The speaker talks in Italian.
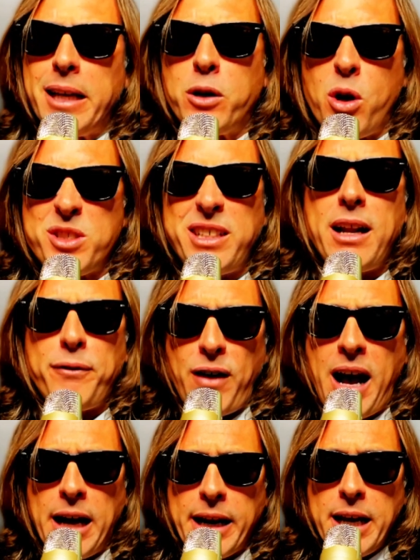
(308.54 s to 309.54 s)
cose da
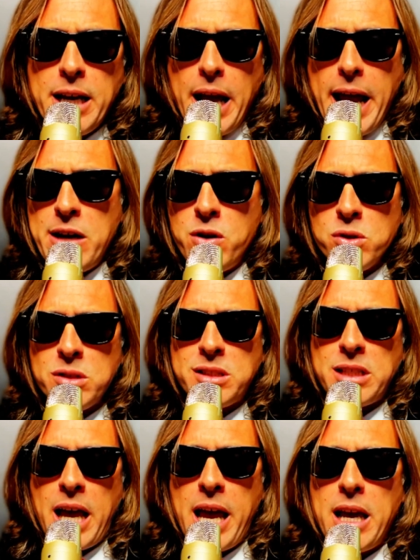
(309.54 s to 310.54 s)
fare e non
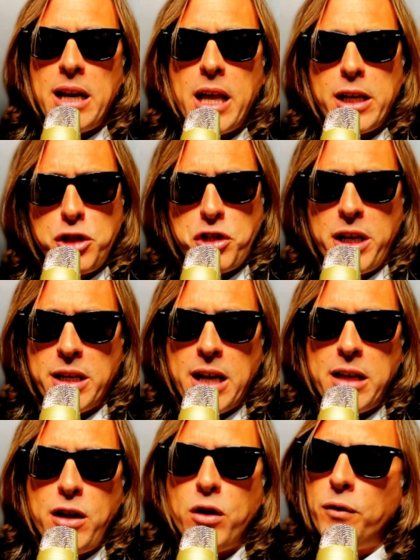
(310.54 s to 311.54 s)
sei alla
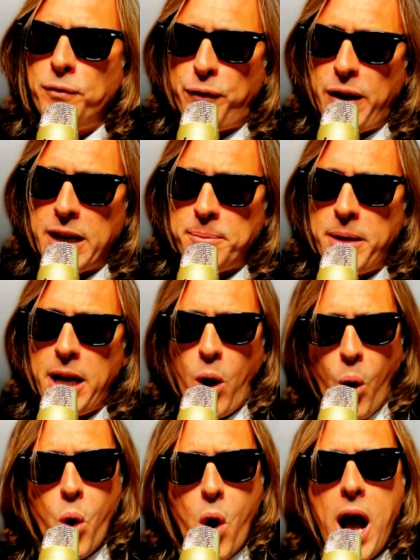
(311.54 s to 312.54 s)
ricerca di conferme
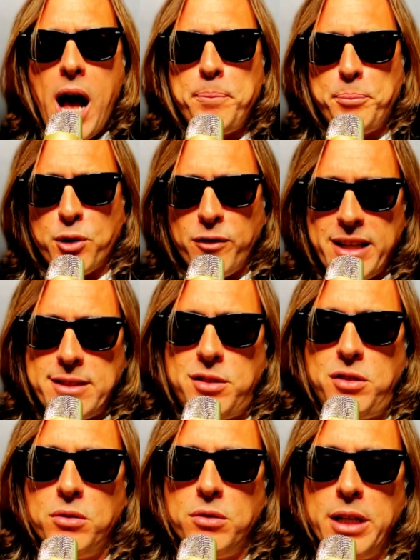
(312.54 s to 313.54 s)
o
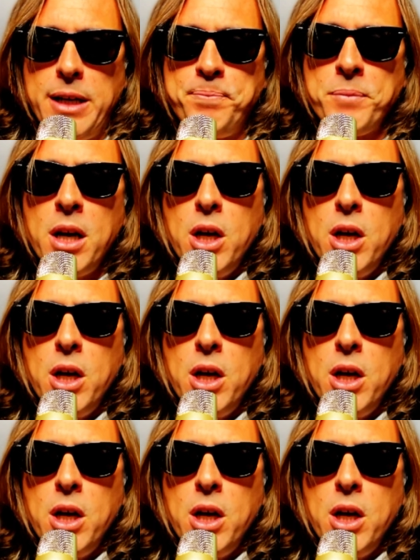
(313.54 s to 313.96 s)
approvazione.